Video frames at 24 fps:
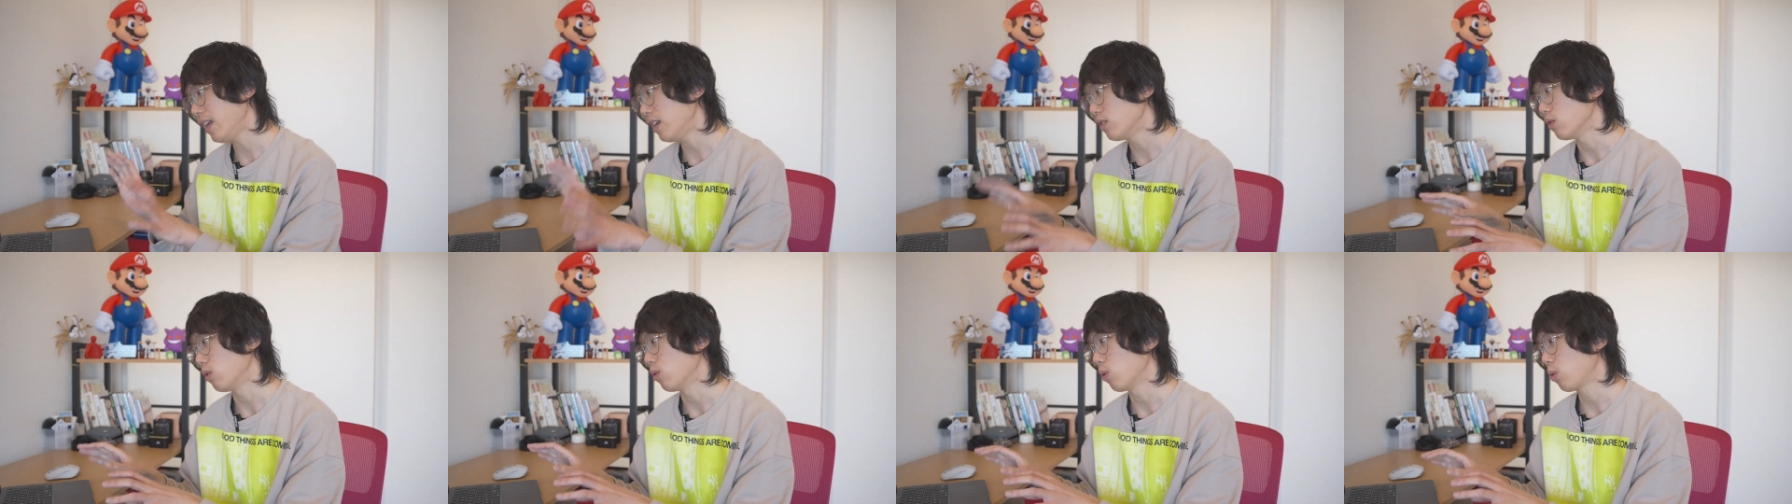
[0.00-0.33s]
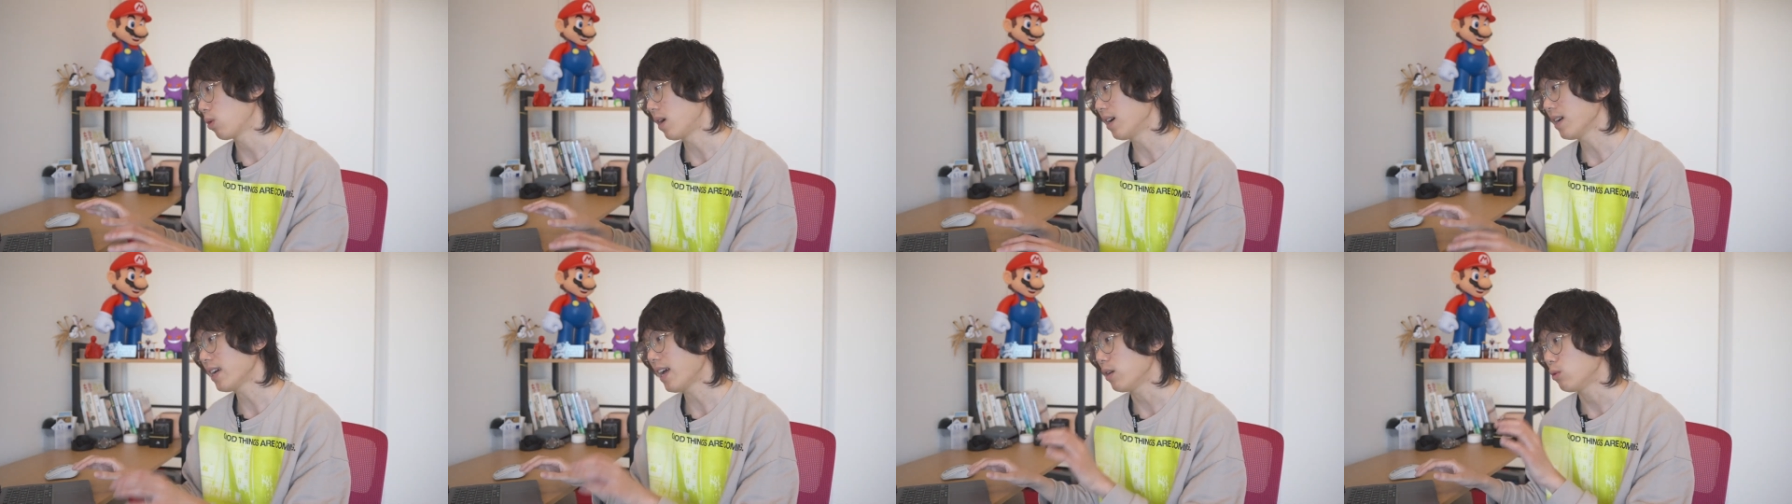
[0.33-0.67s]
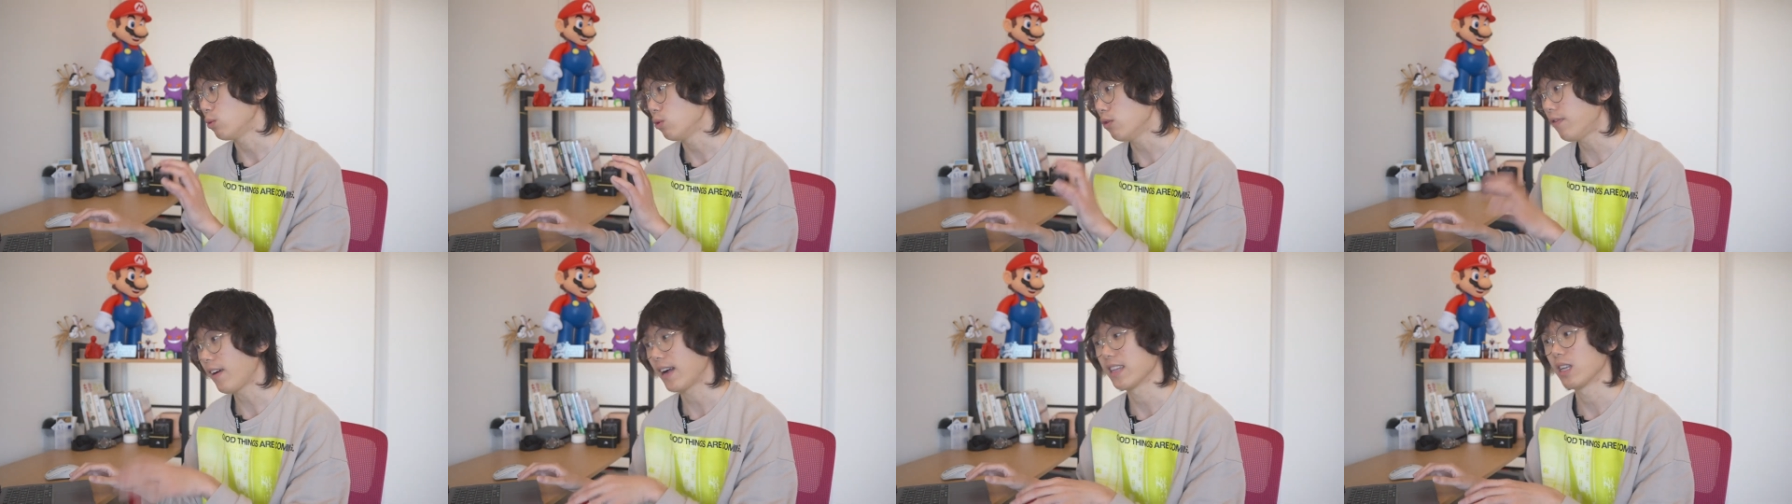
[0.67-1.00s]
内容，光看
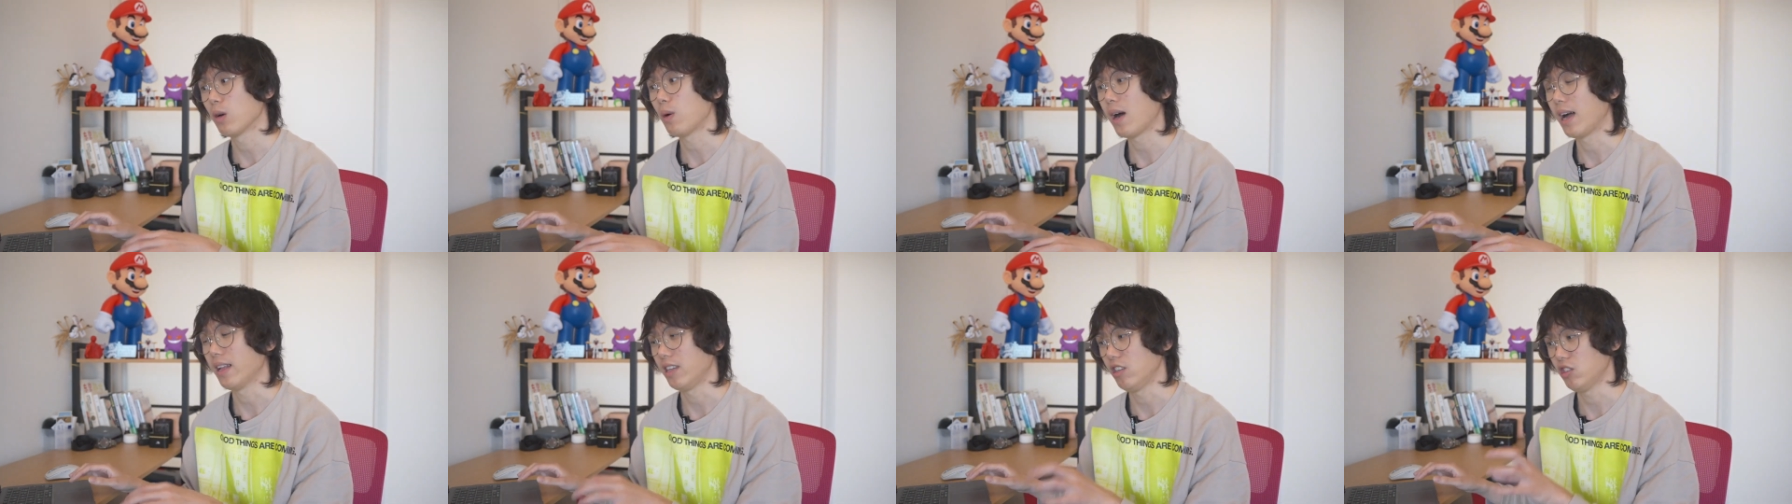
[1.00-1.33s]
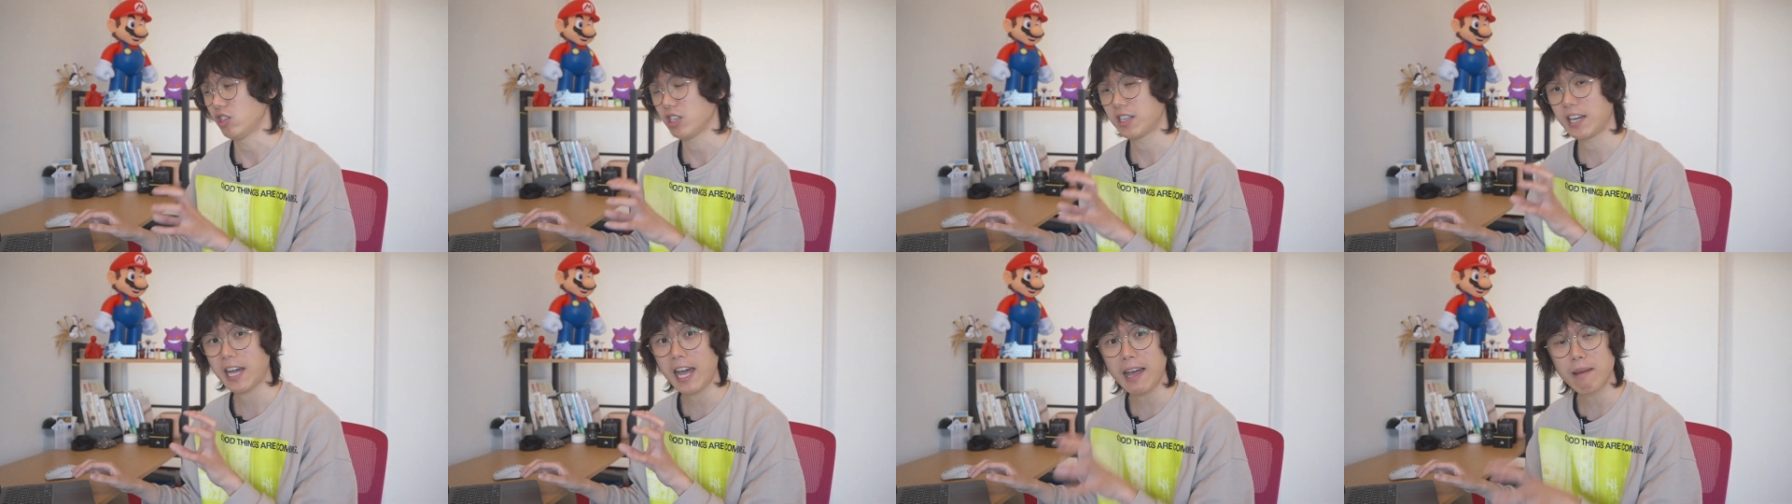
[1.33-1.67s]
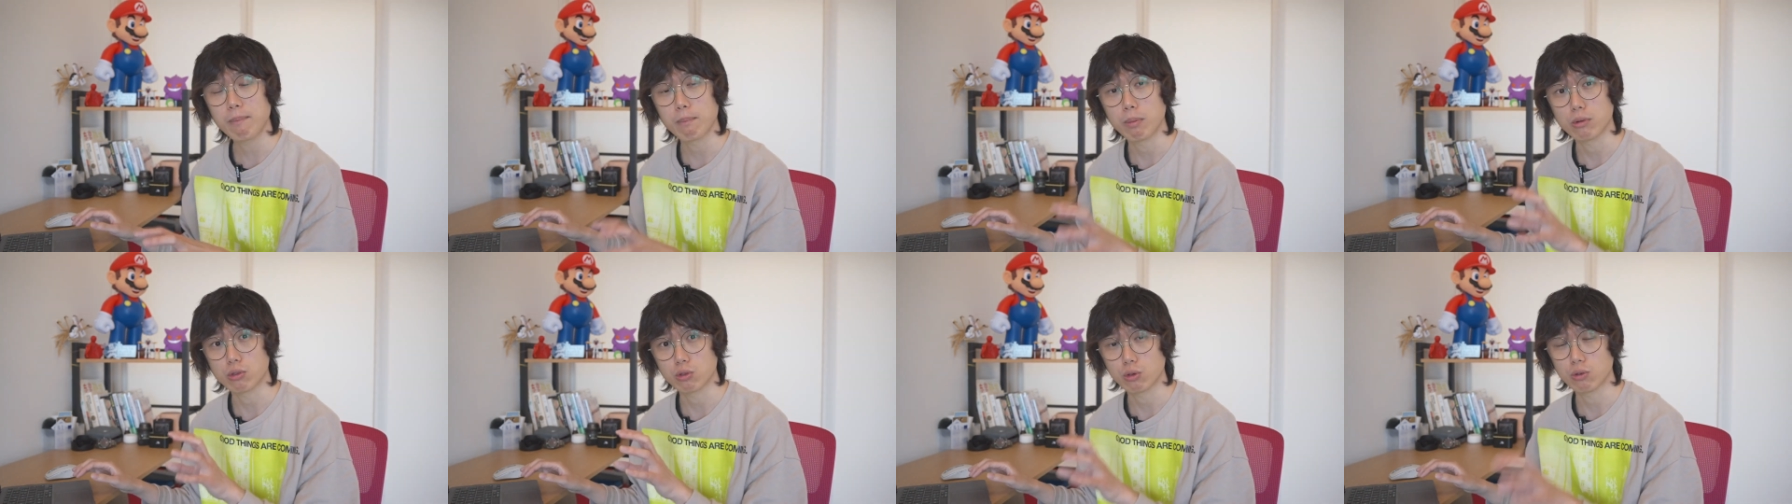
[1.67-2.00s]
语法的话，你是
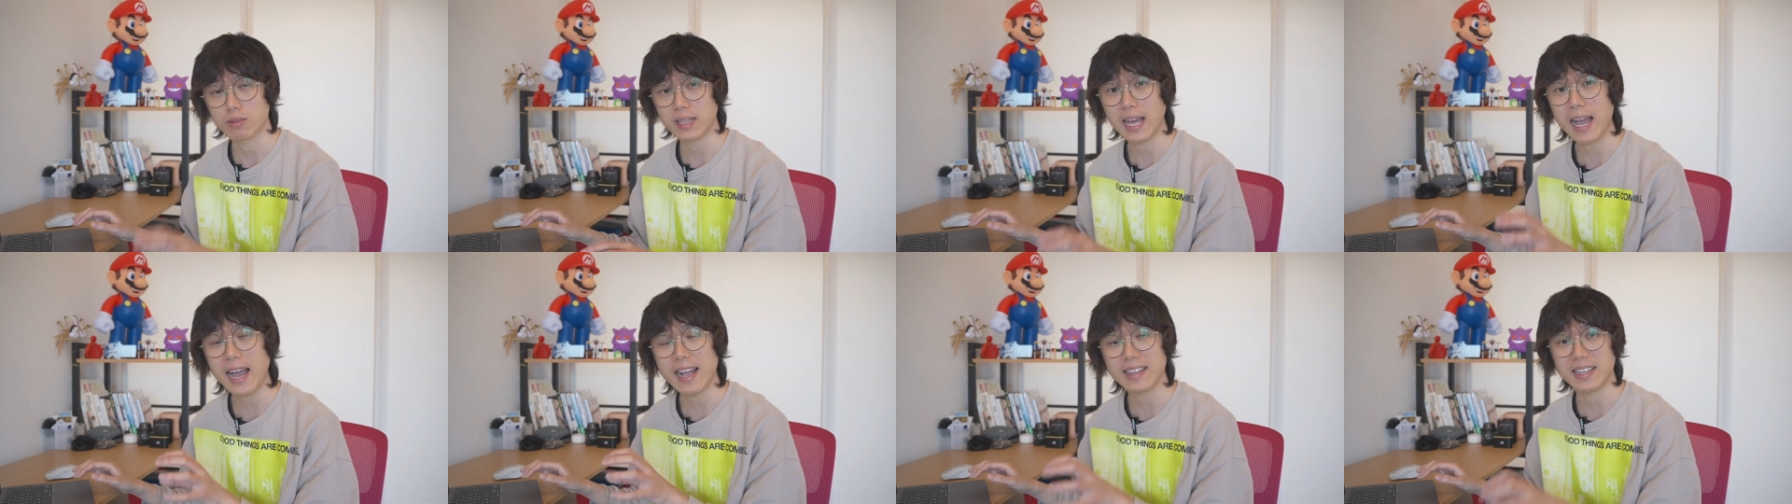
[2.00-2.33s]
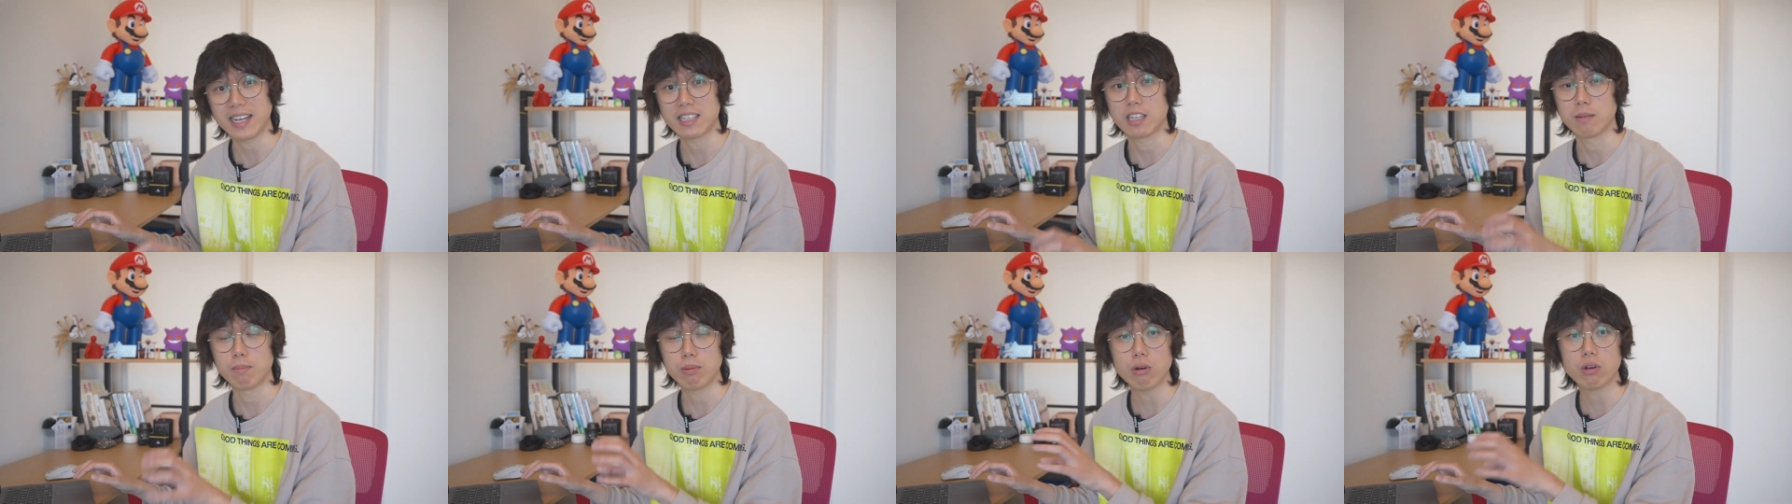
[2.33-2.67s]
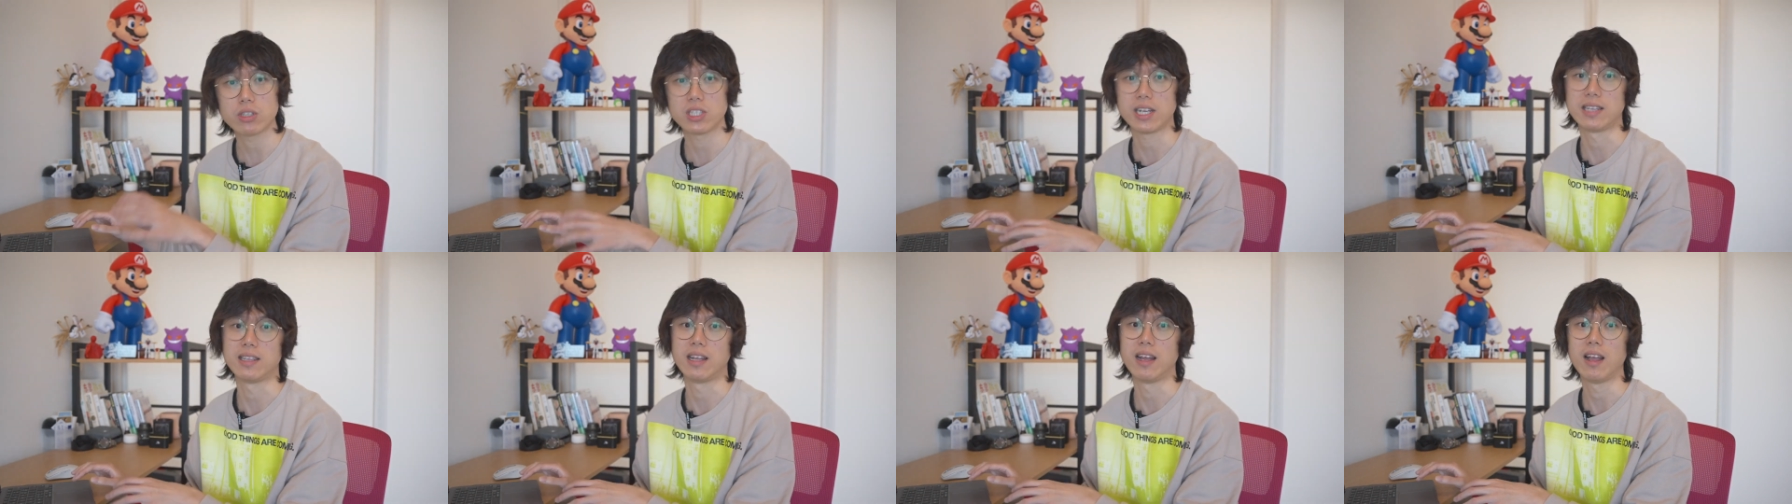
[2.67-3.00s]
看不出太大的破
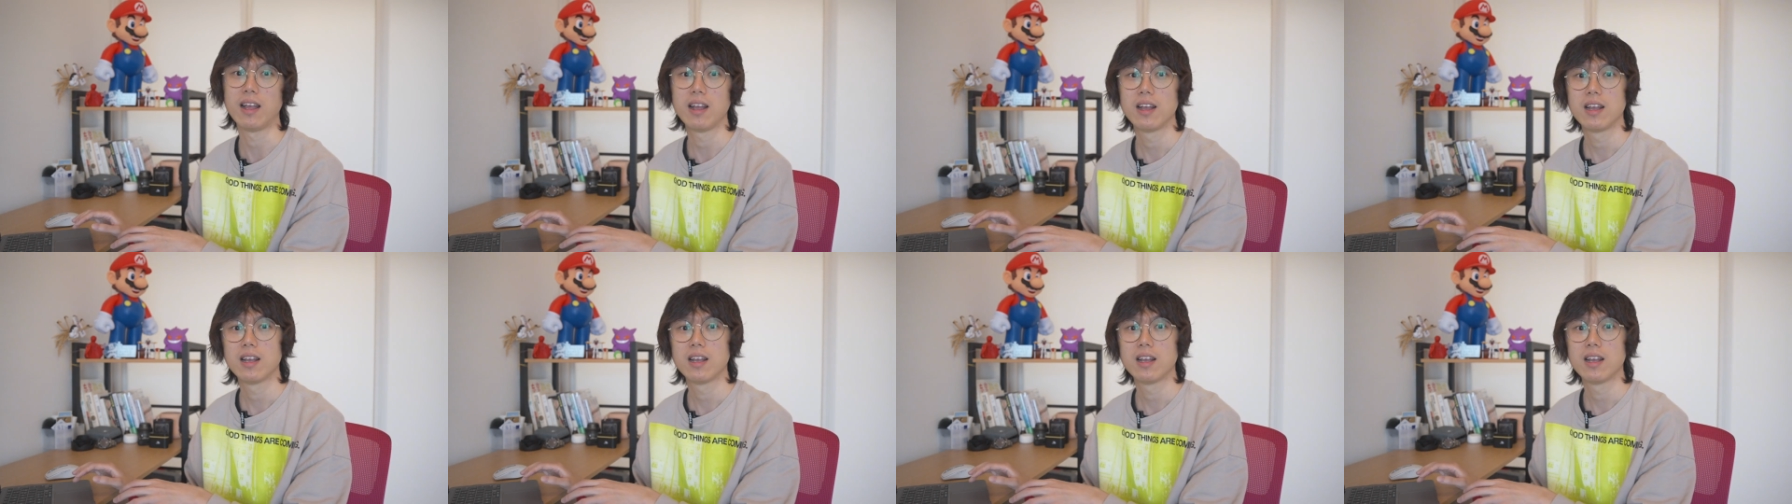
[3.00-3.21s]
绽的。